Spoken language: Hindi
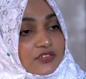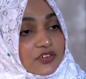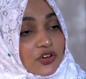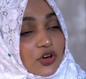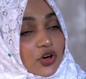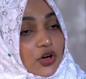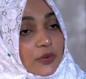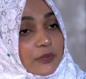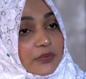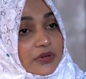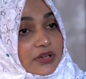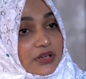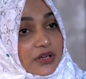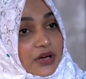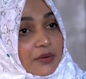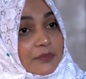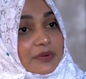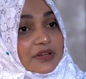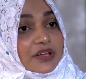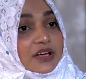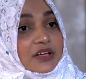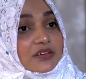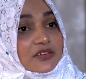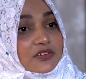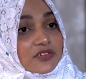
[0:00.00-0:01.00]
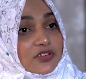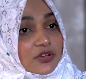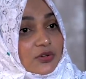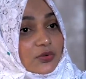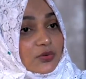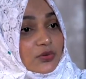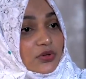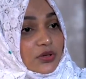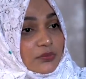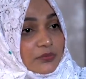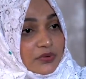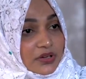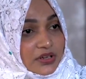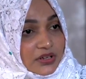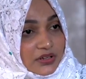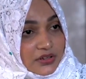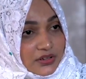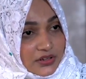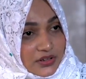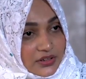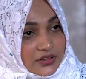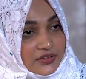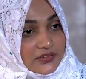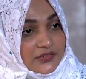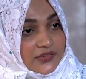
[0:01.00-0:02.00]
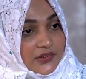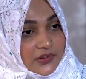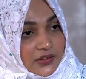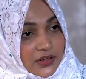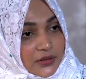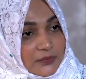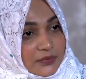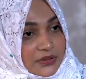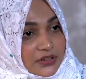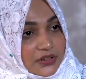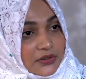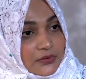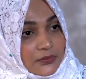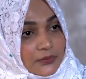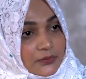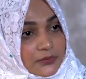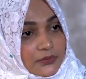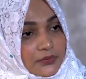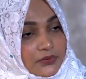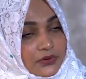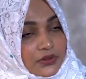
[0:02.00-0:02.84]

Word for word: अच्छा और मैं यहाँ बताती चलूँ कि मैं एक सिंगल मदर हूँ